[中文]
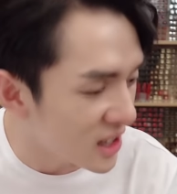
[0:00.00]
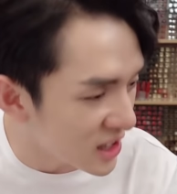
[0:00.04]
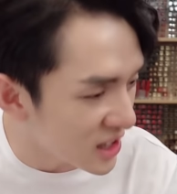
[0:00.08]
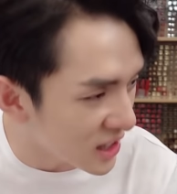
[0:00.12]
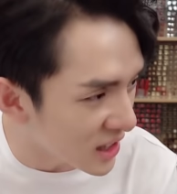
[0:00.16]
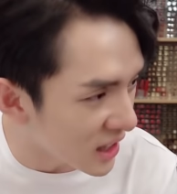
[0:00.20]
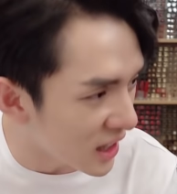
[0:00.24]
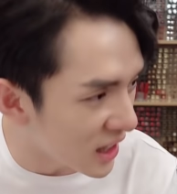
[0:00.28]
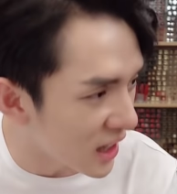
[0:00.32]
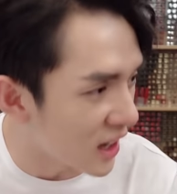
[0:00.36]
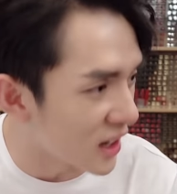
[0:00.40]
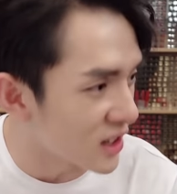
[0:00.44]

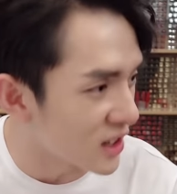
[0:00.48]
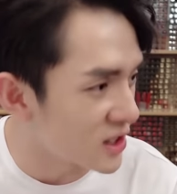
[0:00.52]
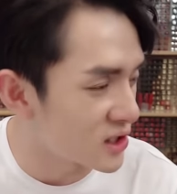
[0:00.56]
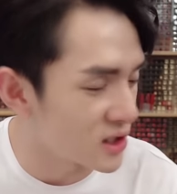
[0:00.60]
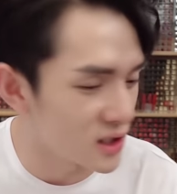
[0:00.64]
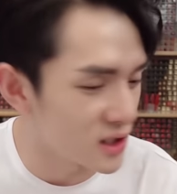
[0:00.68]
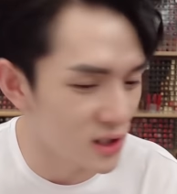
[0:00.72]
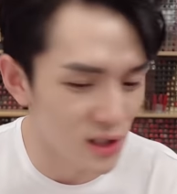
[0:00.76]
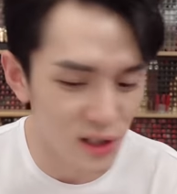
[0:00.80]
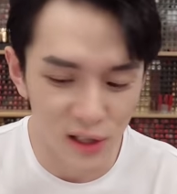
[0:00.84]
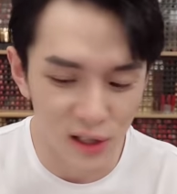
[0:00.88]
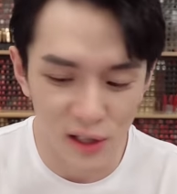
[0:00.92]

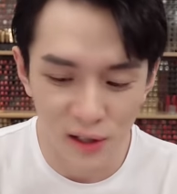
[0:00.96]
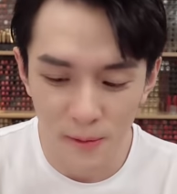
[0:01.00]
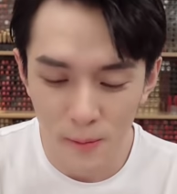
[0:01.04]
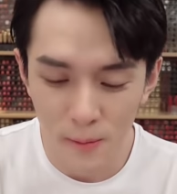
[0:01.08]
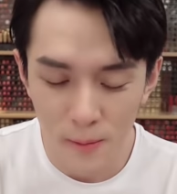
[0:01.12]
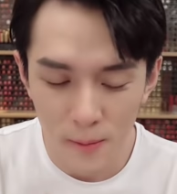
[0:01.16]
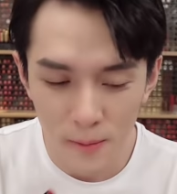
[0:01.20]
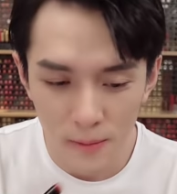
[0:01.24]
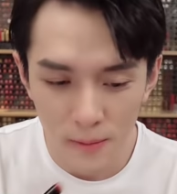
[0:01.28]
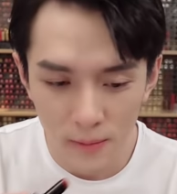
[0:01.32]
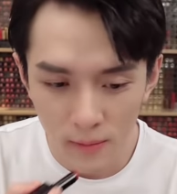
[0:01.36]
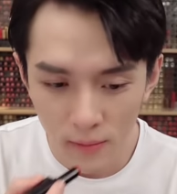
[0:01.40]
gosh，
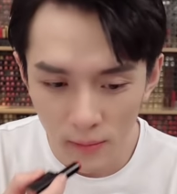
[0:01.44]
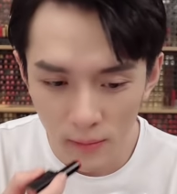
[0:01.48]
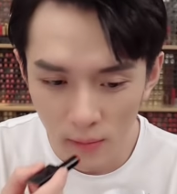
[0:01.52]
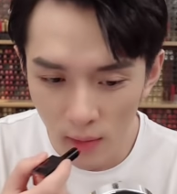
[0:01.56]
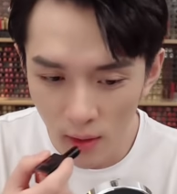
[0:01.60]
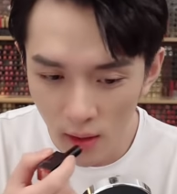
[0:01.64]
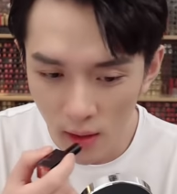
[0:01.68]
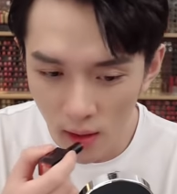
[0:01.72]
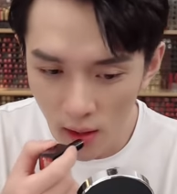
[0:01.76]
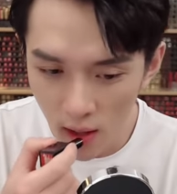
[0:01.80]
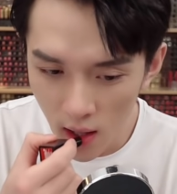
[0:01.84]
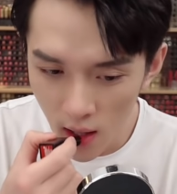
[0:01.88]

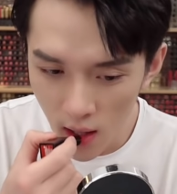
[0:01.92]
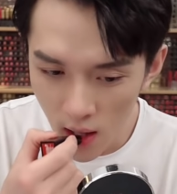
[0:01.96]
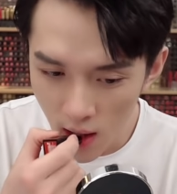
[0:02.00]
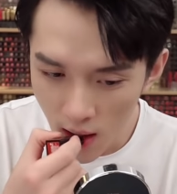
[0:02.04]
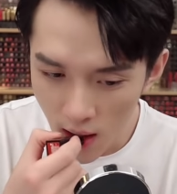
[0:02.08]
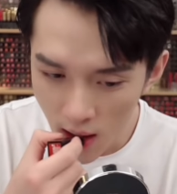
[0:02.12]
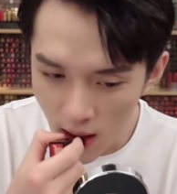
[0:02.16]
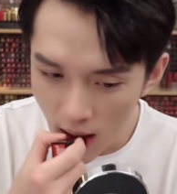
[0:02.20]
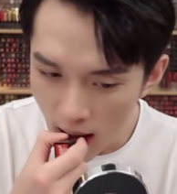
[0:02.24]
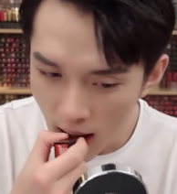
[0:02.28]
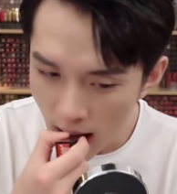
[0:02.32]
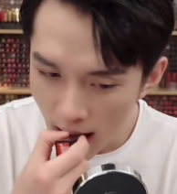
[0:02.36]
植村
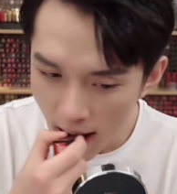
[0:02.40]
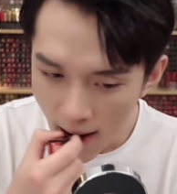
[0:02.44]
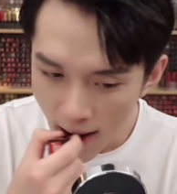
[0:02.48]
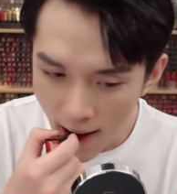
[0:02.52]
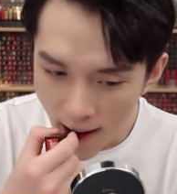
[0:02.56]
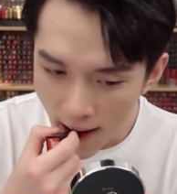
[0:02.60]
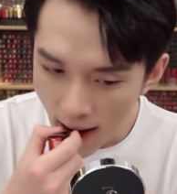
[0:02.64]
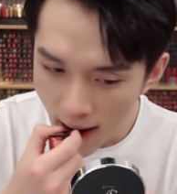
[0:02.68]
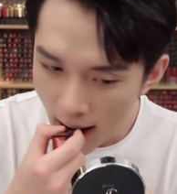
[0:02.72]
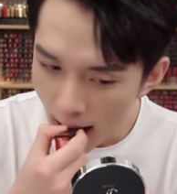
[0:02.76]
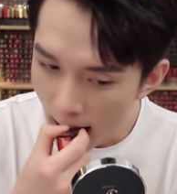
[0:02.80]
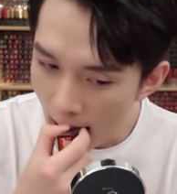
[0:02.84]
秀
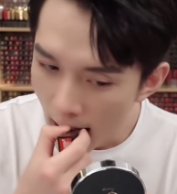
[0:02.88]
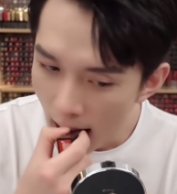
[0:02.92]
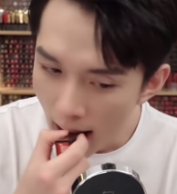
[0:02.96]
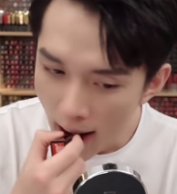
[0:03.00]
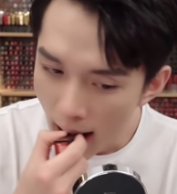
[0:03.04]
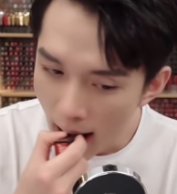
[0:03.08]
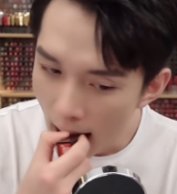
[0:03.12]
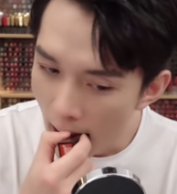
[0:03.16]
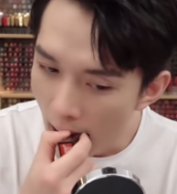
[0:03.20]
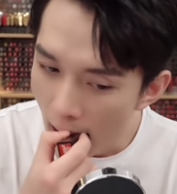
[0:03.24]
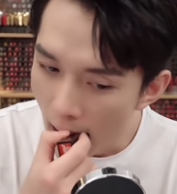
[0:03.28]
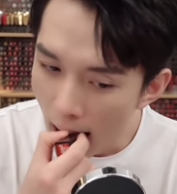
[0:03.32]
的小
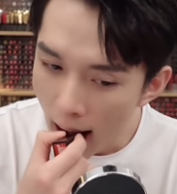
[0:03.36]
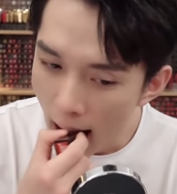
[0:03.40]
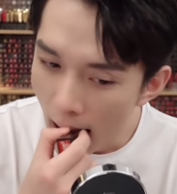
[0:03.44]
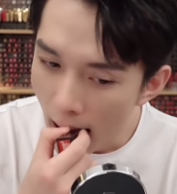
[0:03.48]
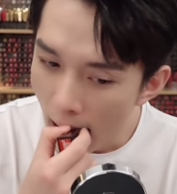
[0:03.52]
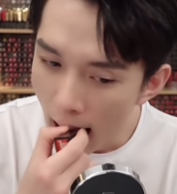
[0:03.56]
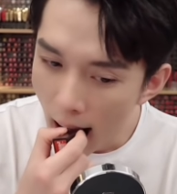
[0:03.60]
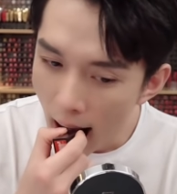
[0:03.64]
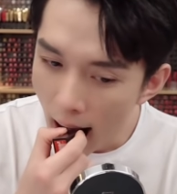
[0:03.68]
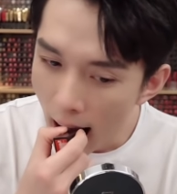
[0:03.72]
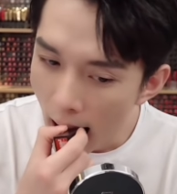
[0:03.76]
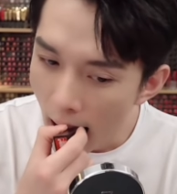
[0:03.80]

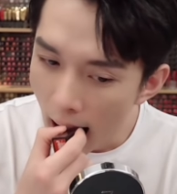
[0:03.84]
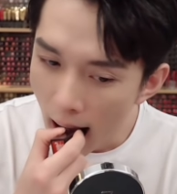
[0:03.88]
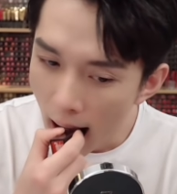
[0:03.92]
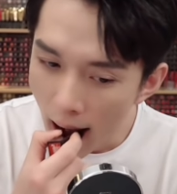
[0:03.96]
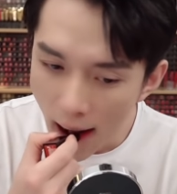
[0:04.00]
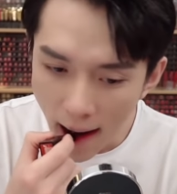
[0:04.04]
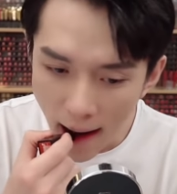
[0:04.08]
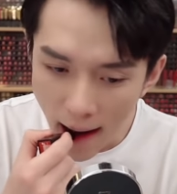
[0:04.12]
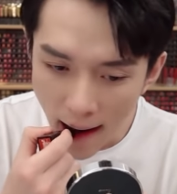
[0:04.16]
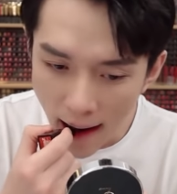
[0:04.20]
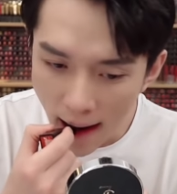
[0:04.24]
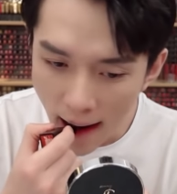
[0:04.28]
黑
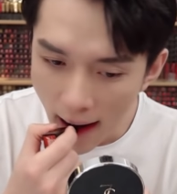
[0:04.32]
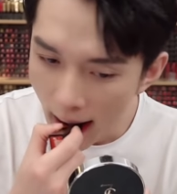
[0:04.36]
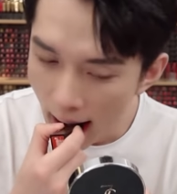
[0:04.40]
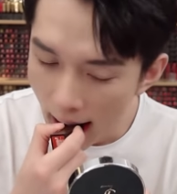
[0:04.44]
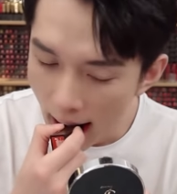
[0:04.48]
方。